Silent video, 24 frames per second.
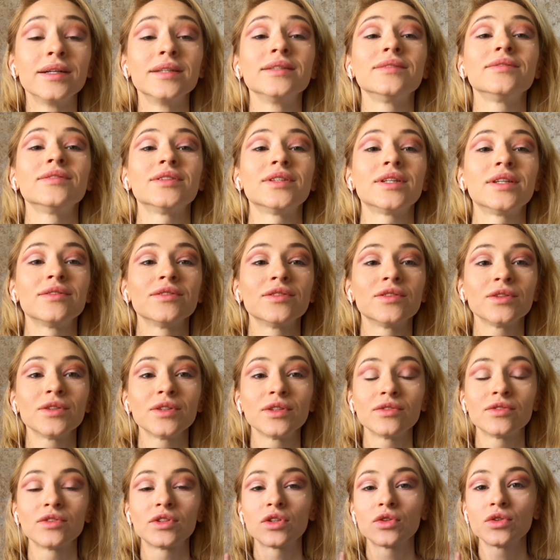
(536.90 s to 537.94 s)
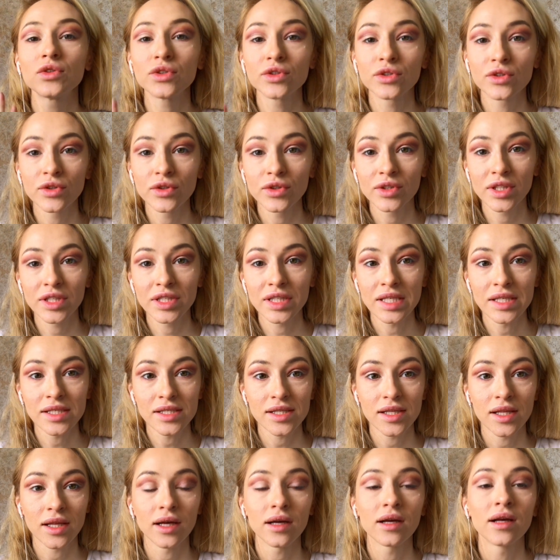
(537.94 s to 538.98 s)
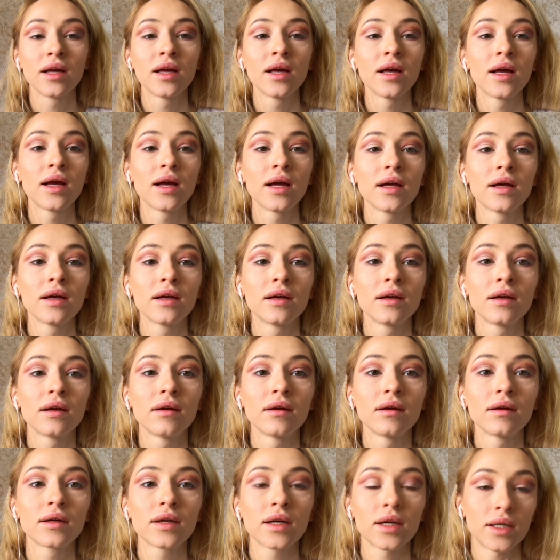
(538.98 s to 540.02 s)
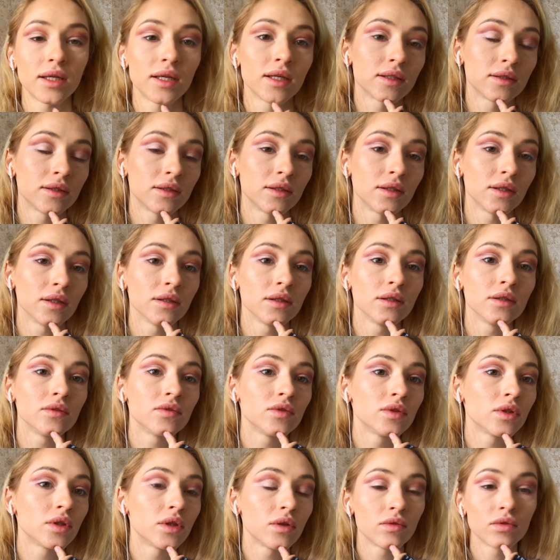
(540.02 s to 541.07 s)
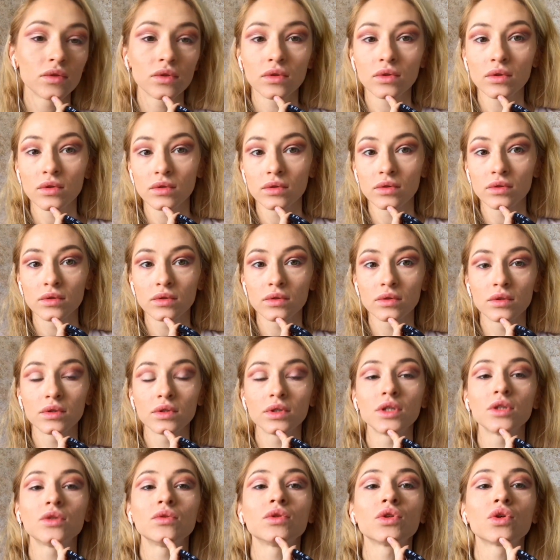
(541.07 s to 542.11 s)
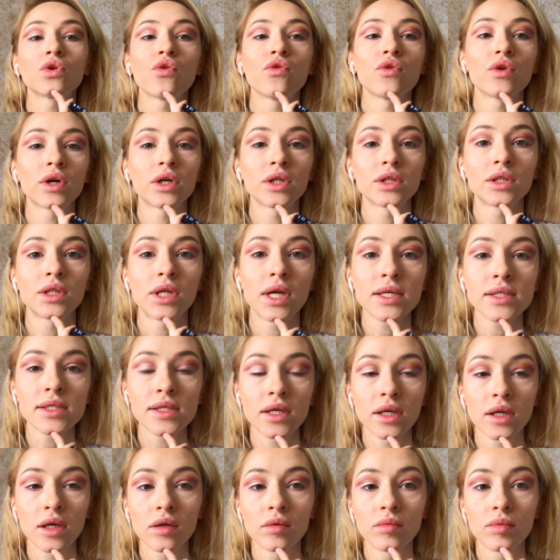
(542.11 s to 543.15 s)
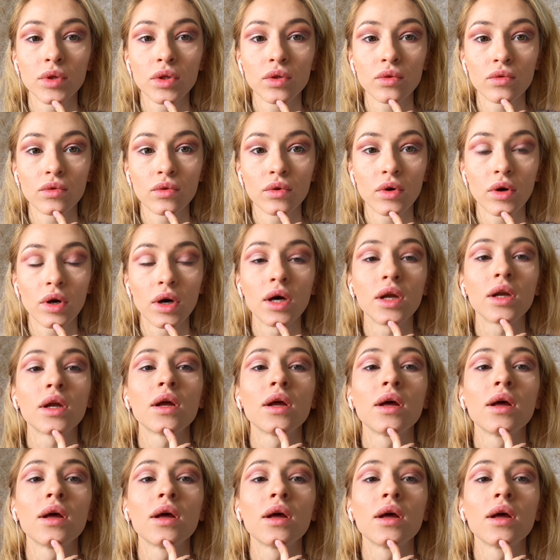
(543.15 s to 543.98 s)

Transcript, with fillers: И все равно, и второй слой нанесла корректора. И все равно нету такого контраста, как был у Гуар.